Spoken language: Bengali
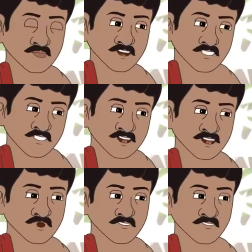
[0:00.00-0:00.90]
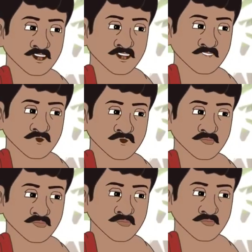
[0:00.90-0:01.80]
এবার আমাকে বাইরে বের
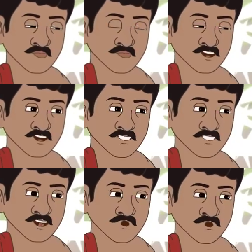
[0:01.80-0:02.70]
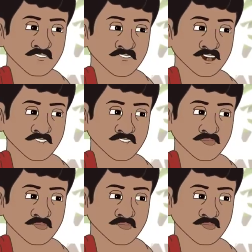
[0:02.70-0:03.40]
হওয়ার একটা রাস্তা বলে দাও